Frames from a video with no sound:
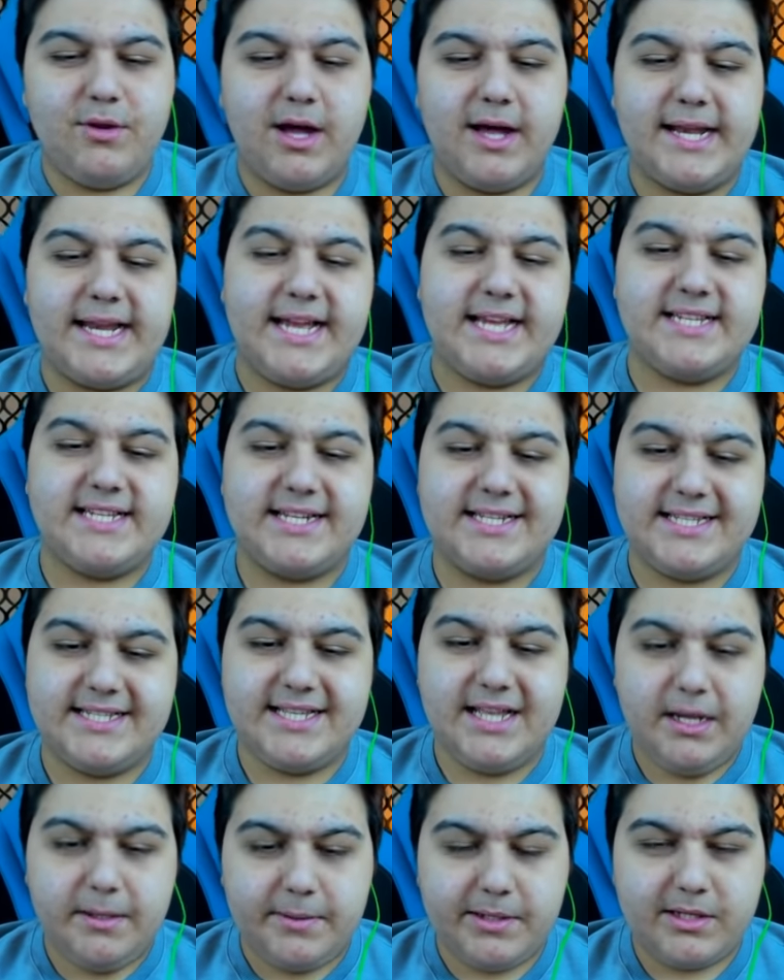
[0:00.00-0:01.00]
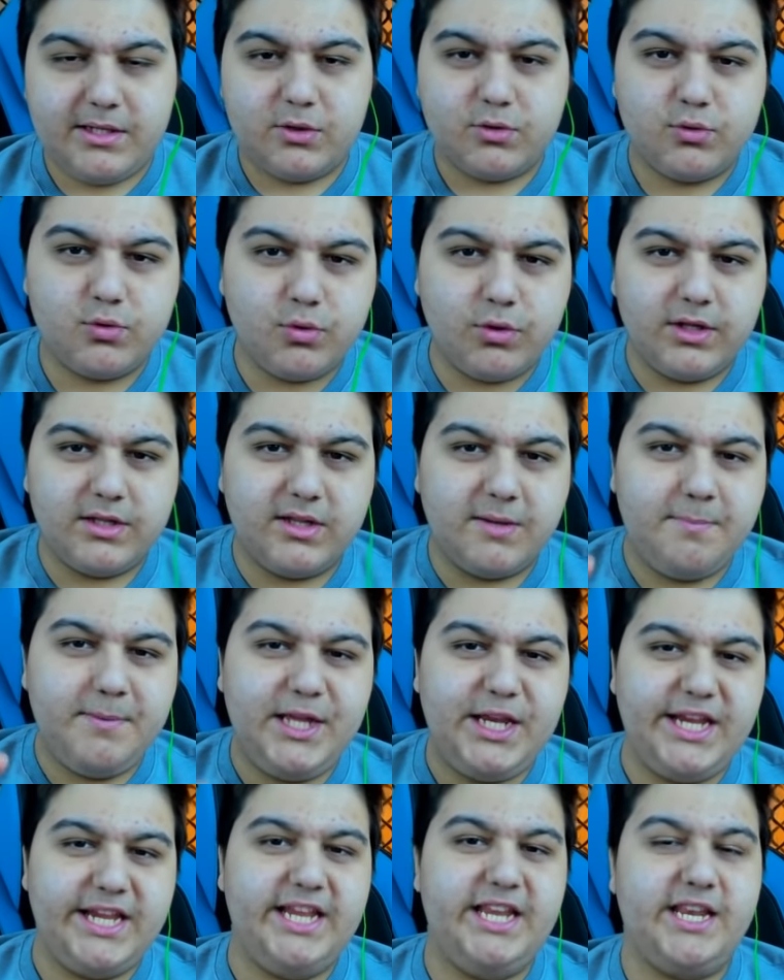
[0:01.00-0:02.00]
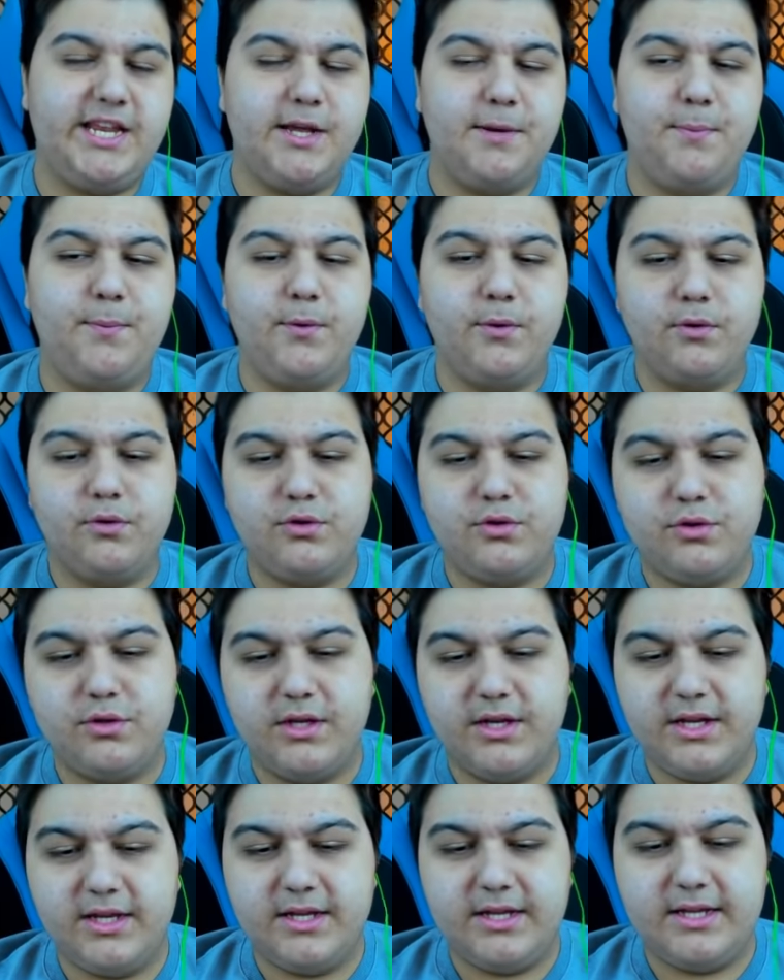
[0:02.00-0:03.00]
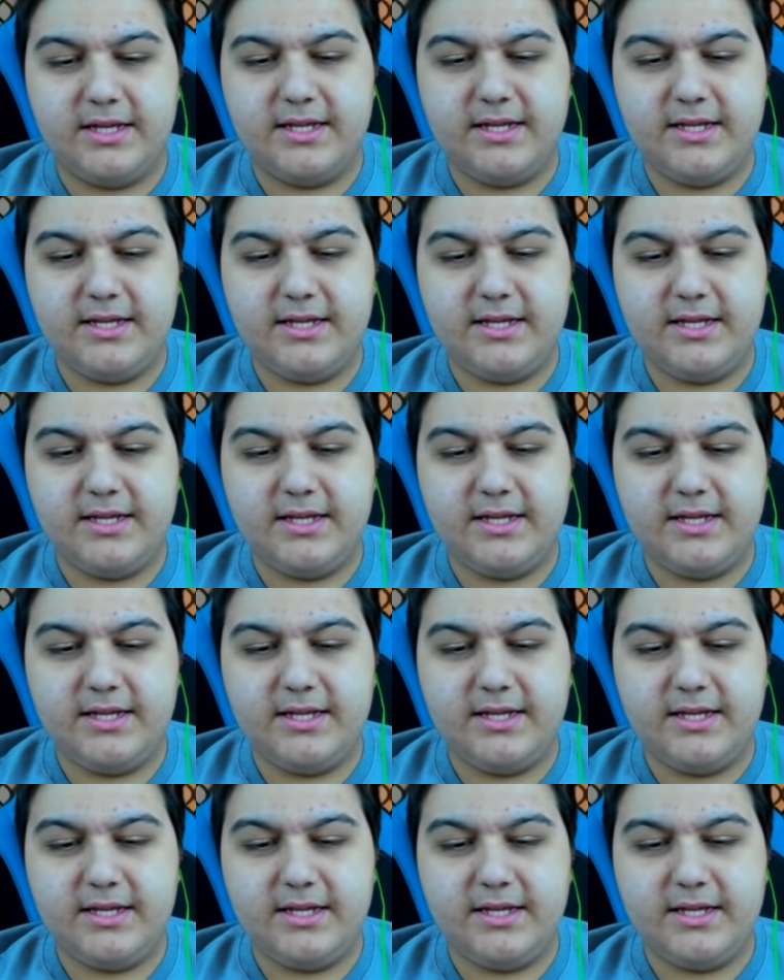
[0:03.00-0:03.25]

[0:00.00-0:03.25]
arkadaşlar sizlerle birlikte Zula'da bir ilk yapıyoruz ee,